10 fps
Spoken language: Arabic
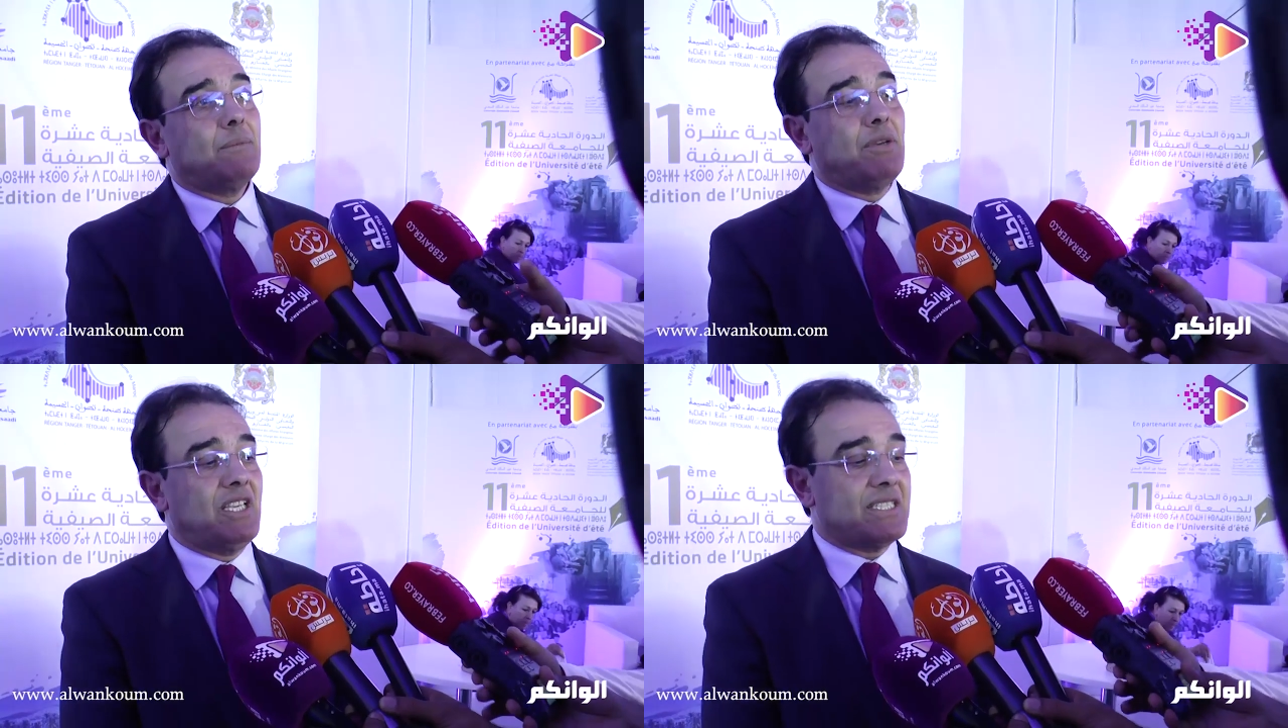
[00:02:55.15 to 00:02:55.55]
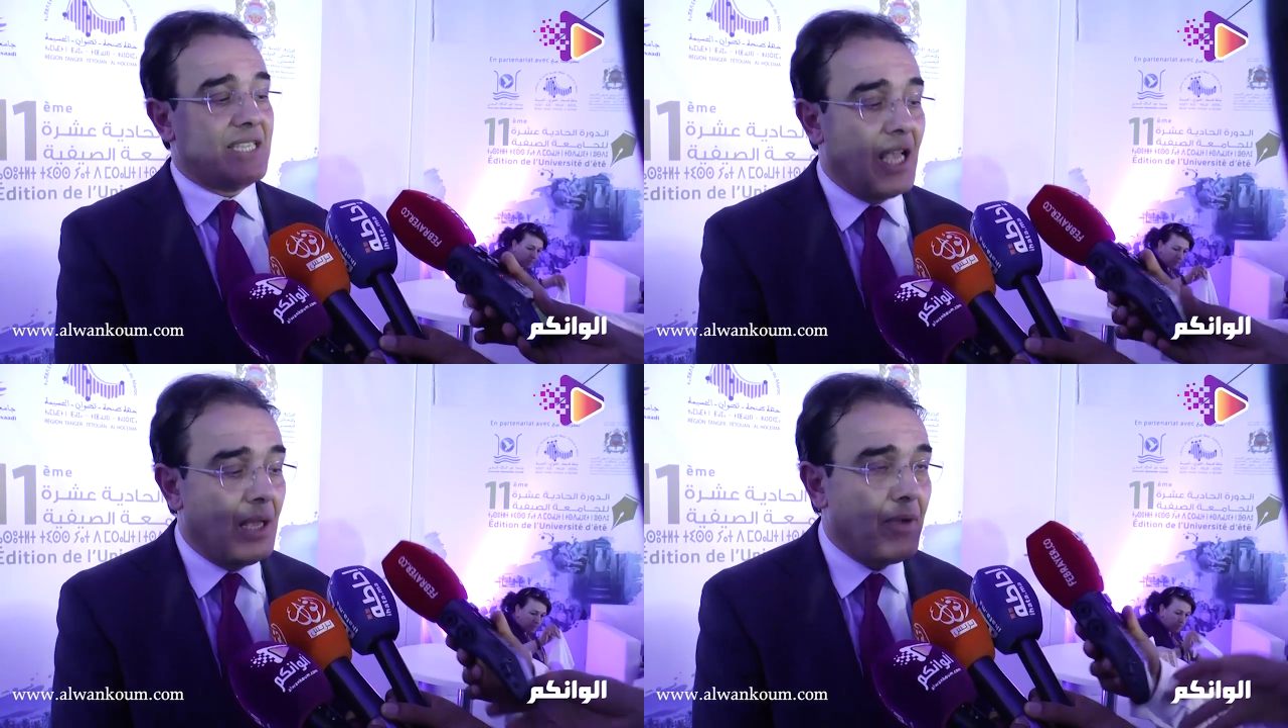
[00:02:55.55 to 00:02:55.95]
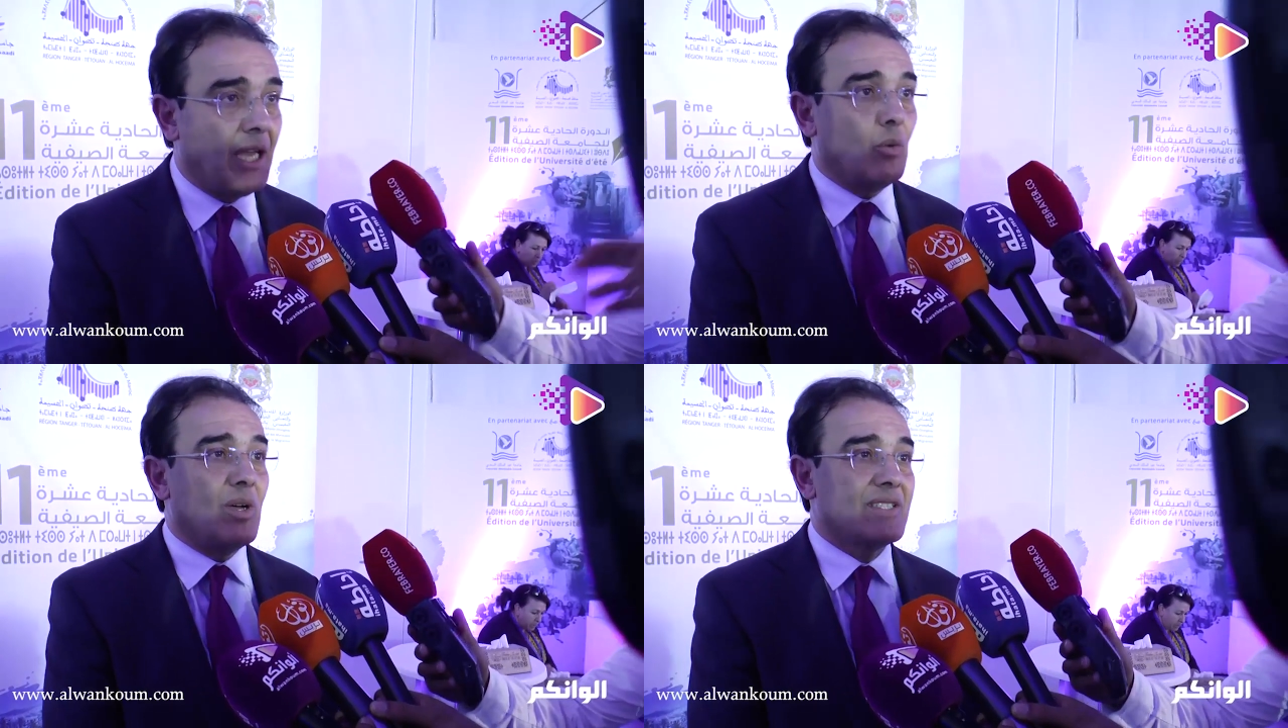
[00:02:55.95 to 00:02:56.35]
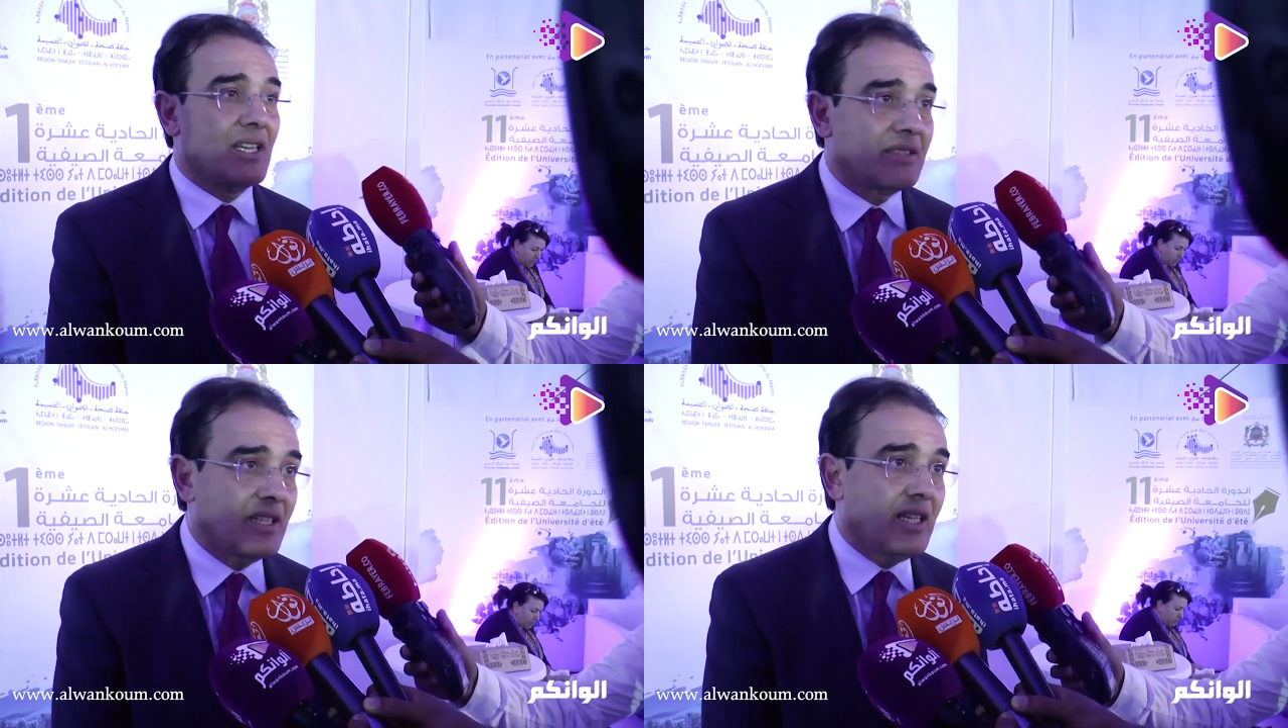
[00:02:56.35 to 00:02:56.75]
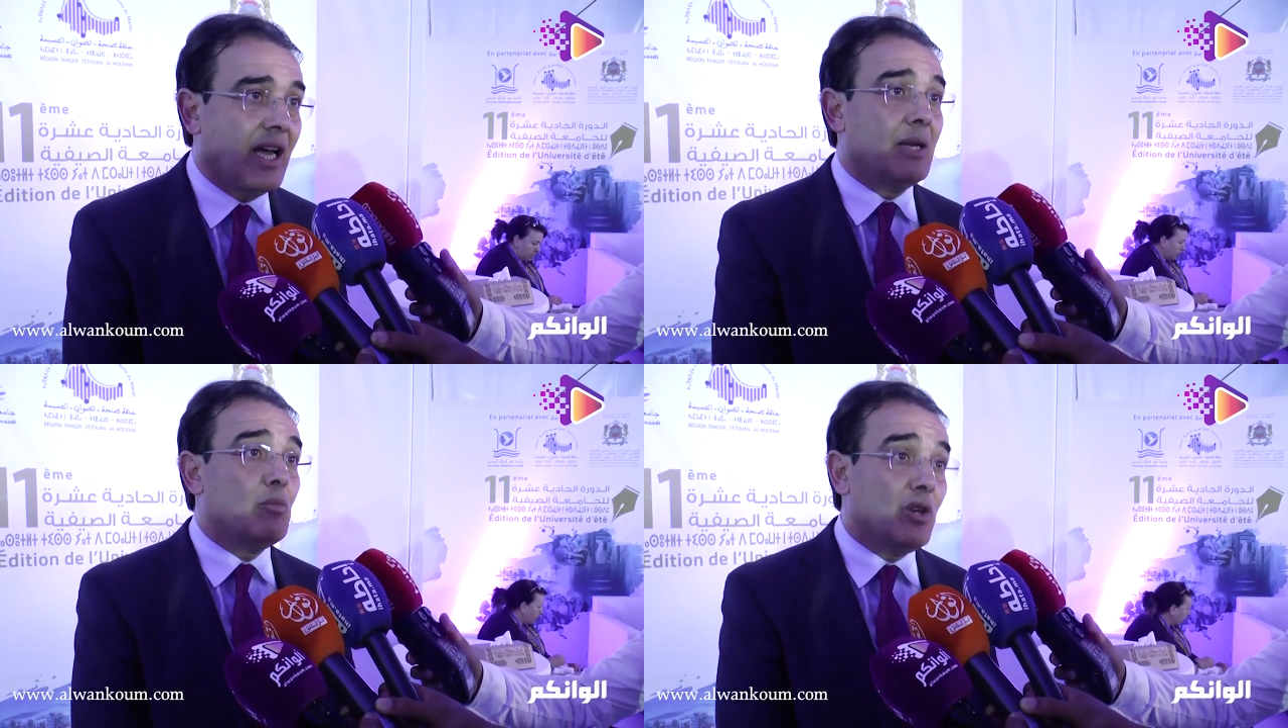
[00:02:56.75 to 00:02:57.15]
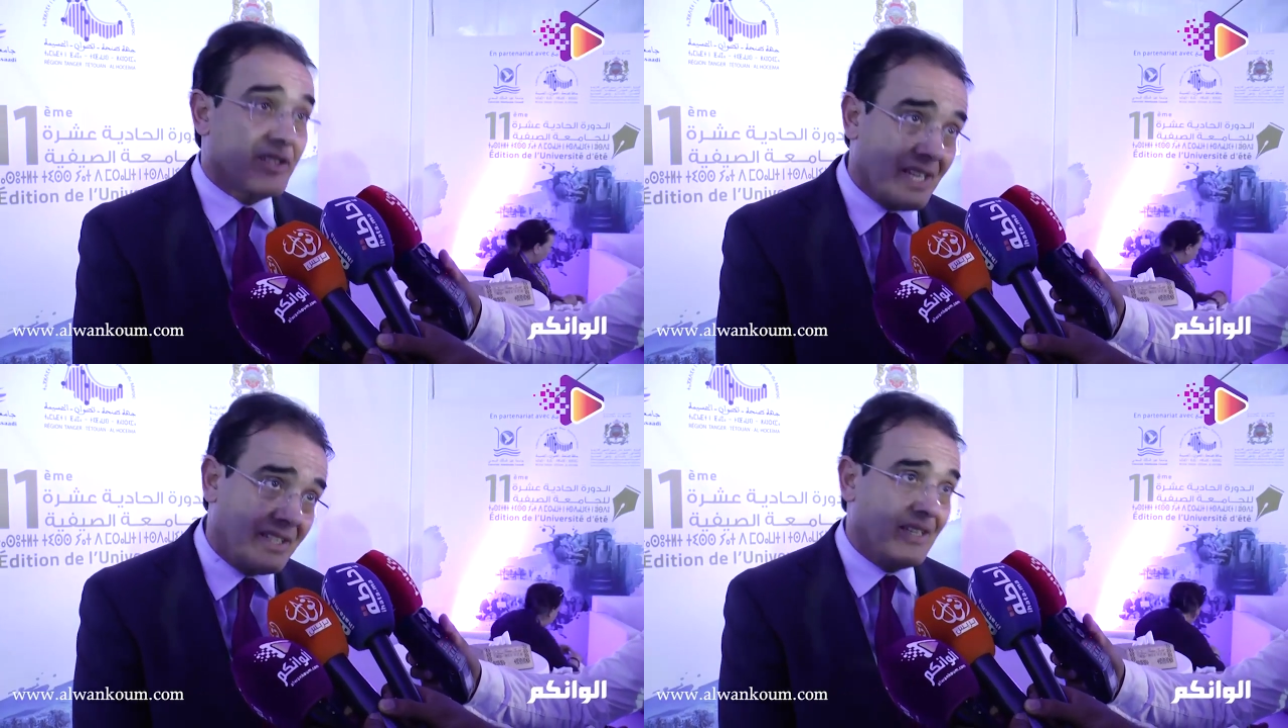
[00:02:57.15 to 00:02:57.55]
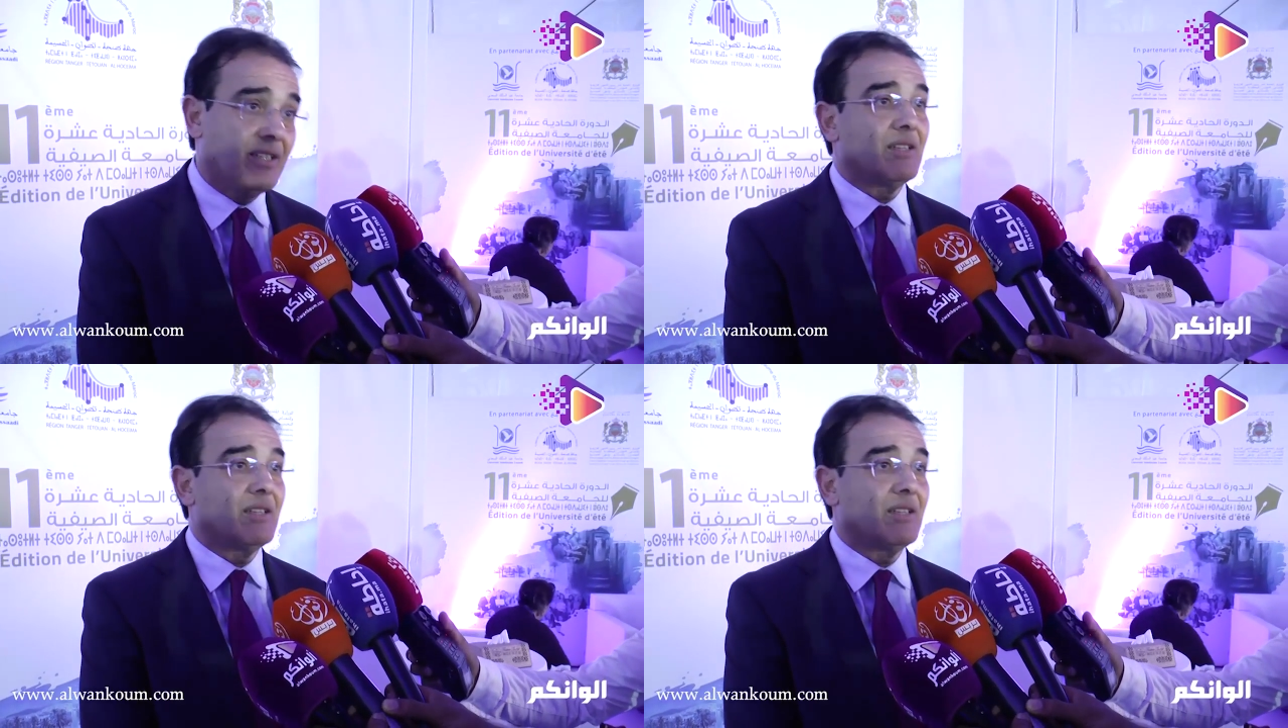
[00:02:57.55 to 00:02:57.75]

بالإسلام الوسطي المعتدل